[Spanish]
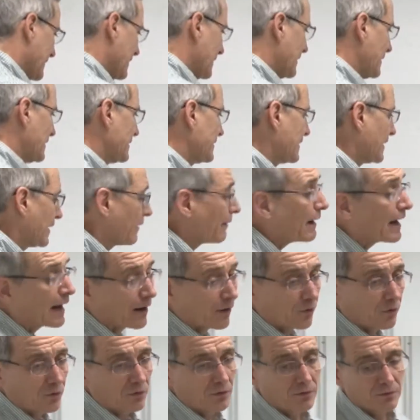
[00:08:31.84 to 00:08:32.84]
el de
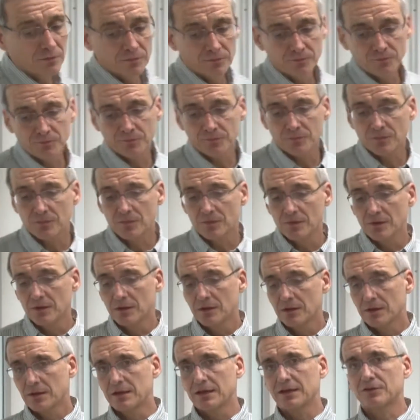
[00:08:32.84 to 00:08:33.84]
abajo,
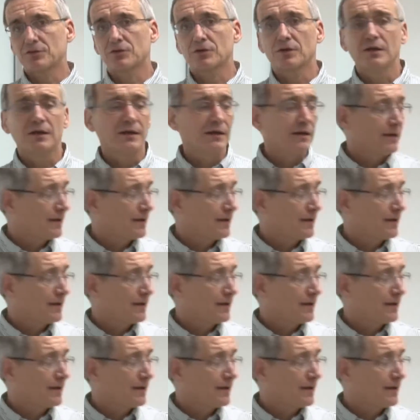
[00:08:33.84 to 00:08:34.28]
que es,